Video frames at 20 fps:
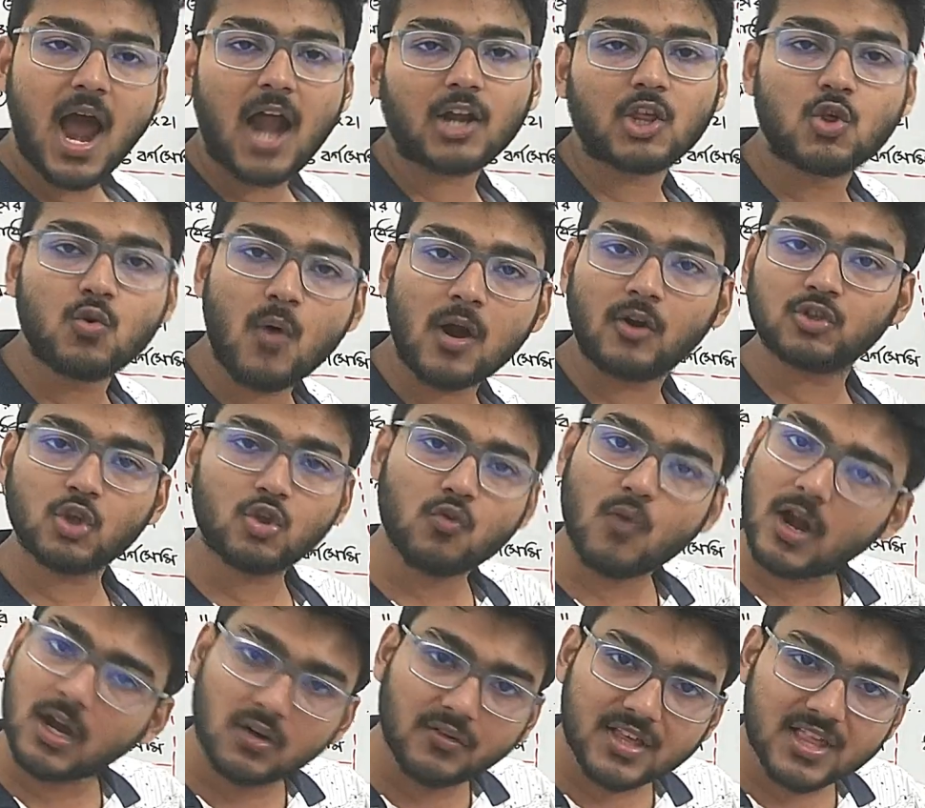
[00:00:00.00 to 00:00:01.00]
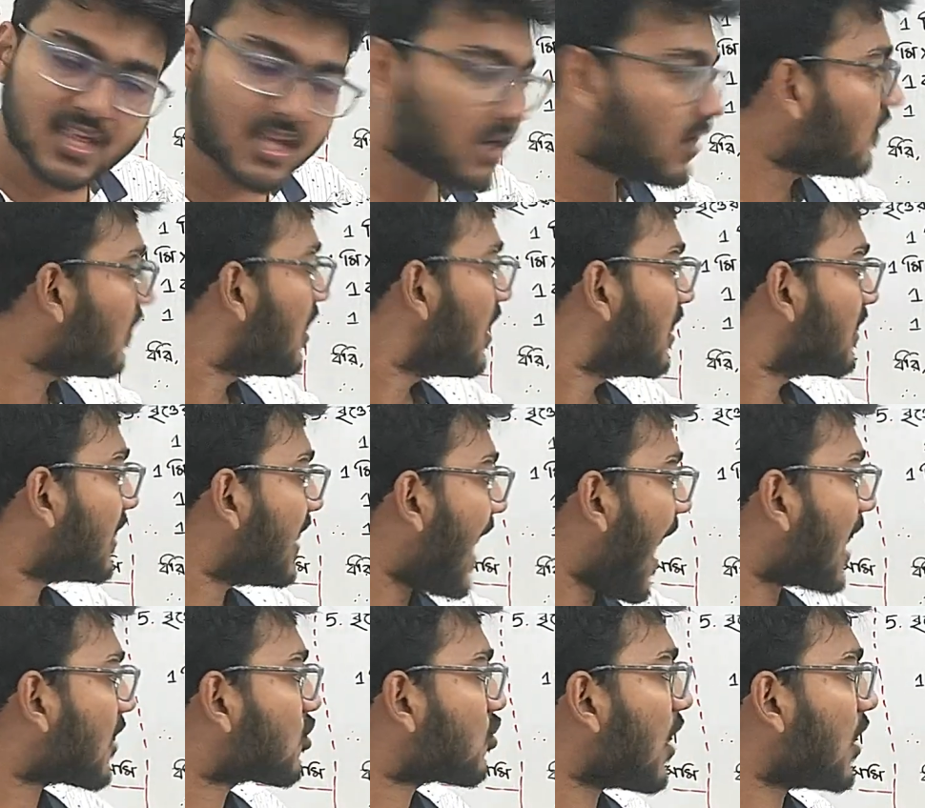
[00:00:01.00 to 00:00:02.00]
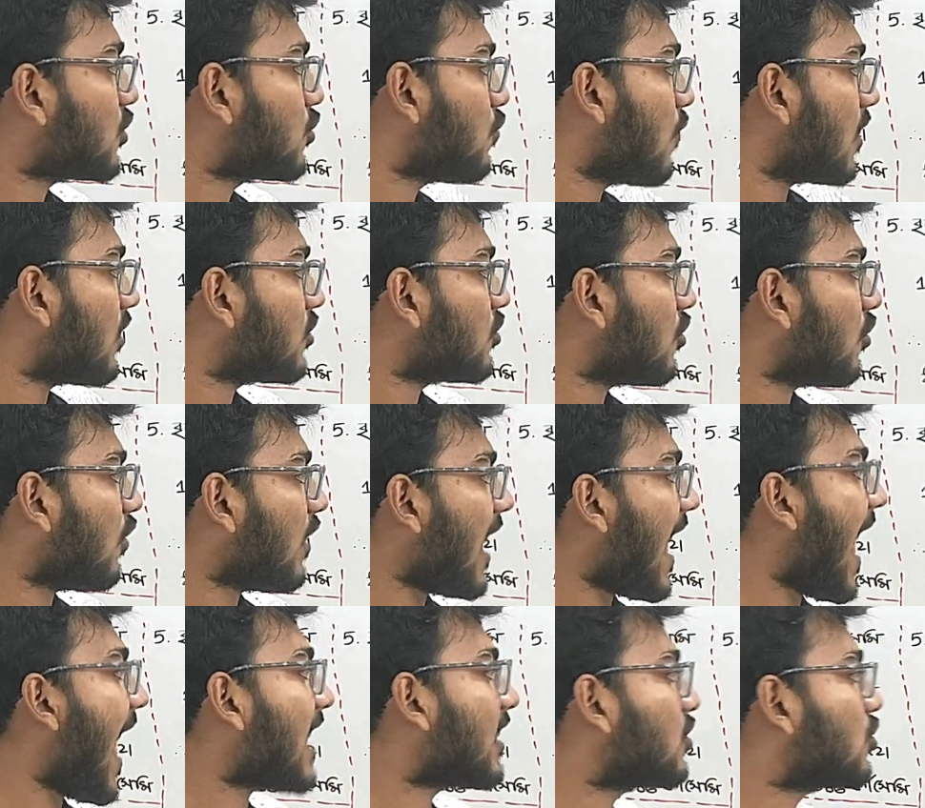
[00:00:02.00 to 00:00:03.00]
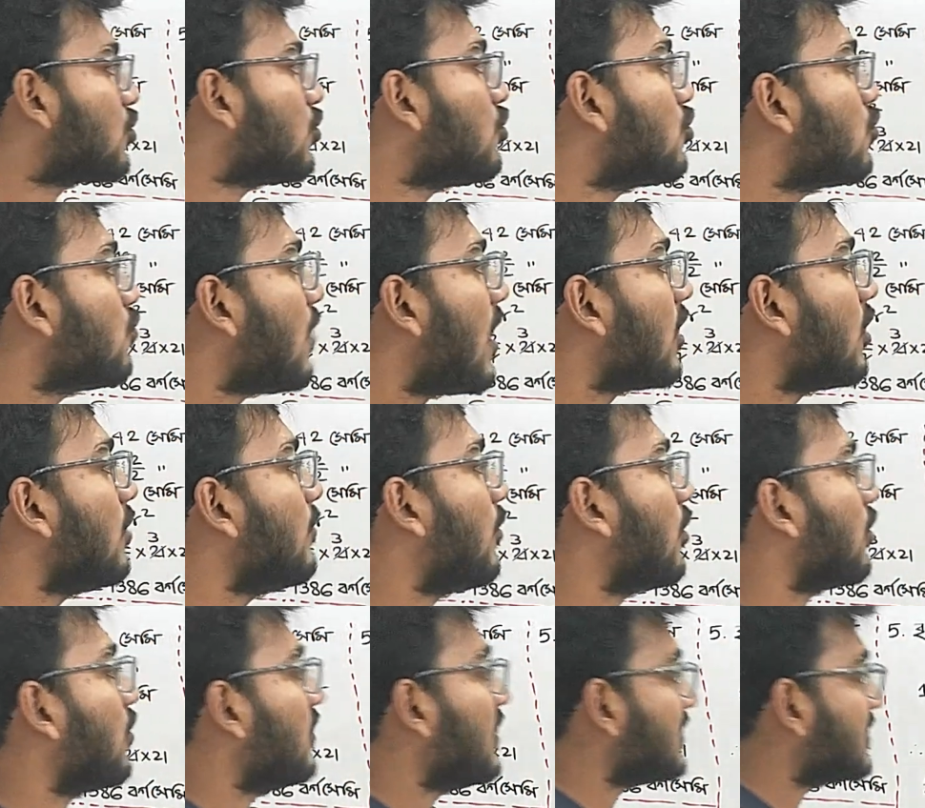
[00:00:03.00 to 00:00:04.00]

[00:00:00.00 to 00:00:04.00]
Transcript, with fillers: আর চুয়ান্ন তো চুয়ান্নই ছিল তাহলে একশো আর চুয়ান্ন যোগ করে একশো চুয়ান্ন বর্গ